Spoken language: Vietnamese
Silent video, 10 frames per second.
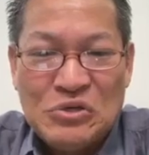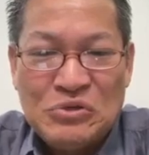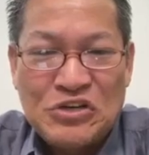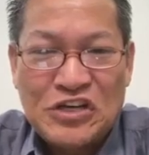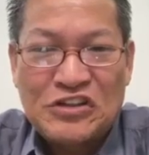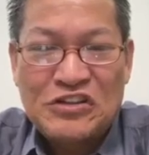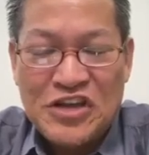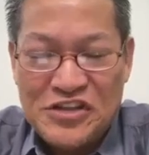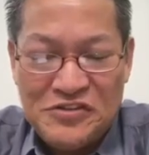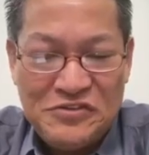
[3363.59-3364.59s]
tàu có
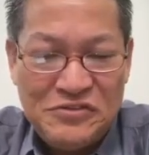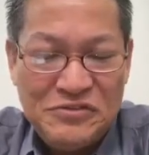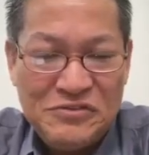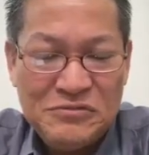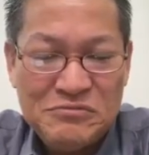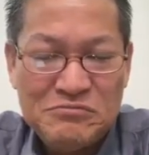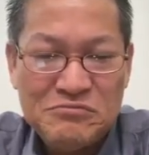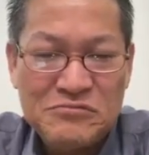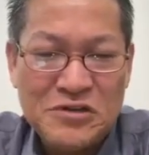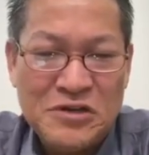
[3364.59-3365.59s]
tình
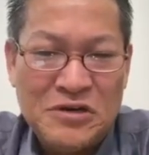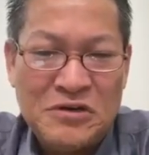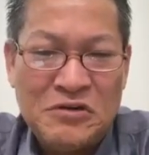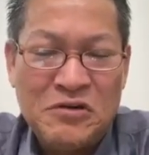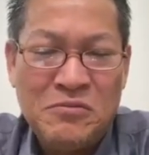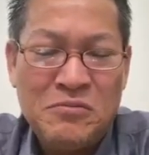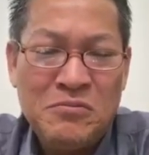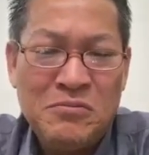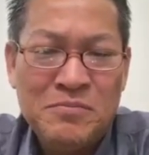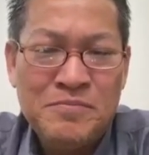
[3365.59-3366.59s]

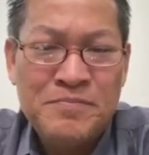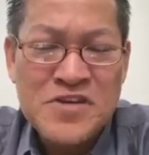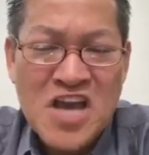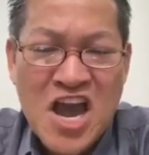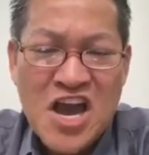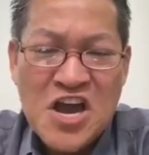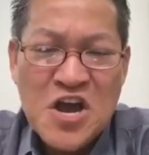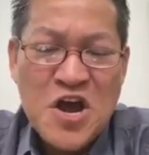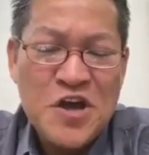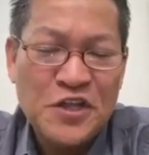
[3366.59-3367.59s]
nông pia
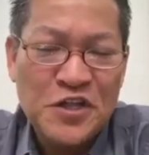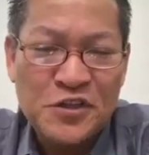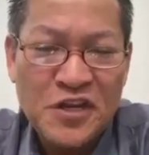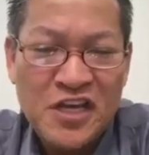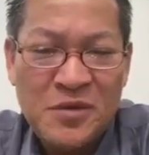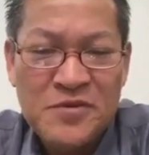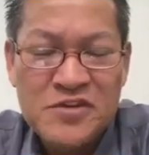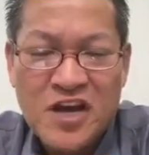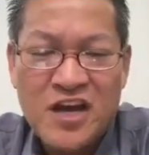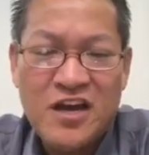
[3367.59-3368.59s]
tình tây
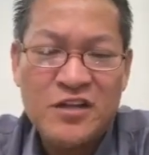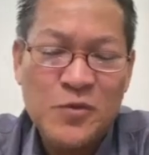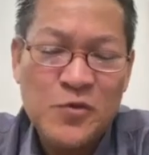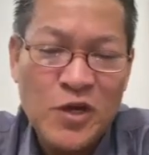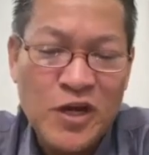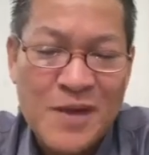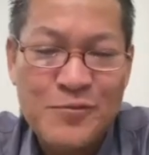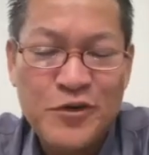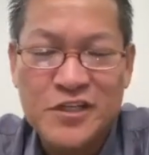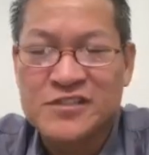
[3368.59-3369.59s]
pia
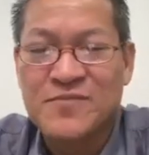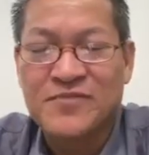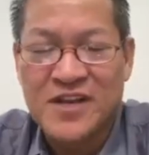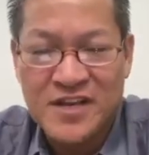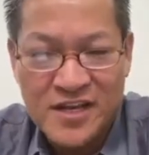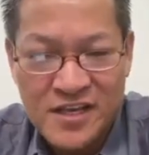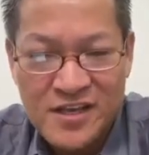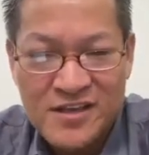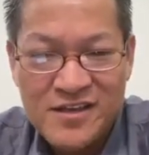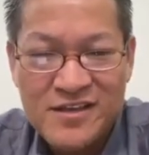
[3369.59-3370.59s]
ngày muối cả tàu sông tình đầy
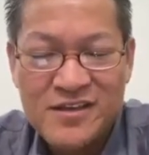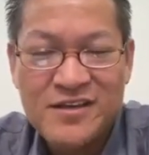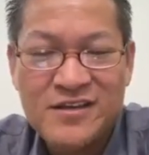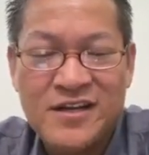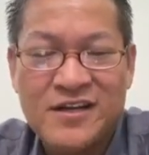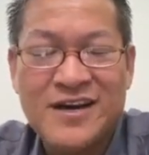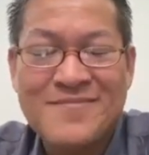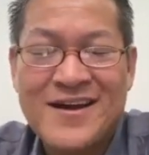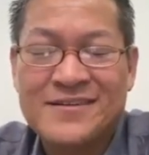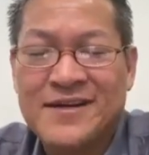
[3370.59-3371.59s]
để nó
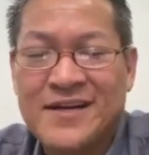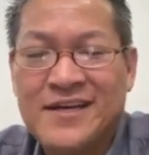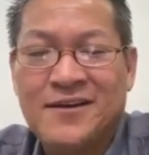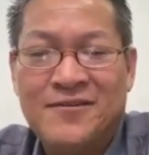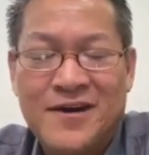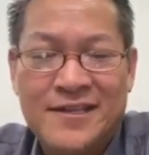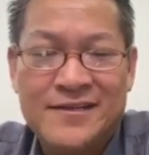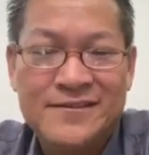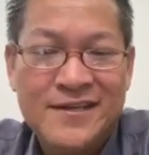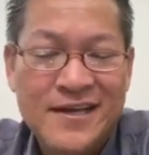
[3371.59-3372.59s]
ngặt ban là mới đấy cái lụa ai
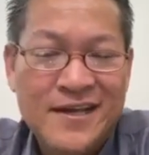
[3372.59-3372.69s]
từ